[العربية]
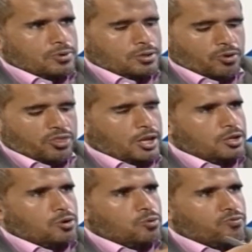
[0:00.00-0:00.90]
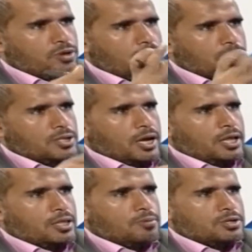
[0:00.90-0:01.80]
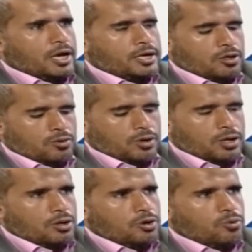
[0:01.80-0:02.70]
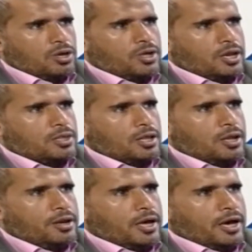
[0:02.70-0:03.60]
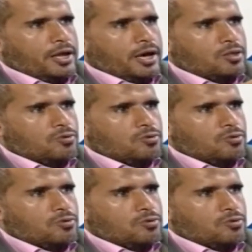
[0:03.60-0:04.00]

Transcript: يمثل الجنوب في مسألة المشاكل وال... وإثارة النعرات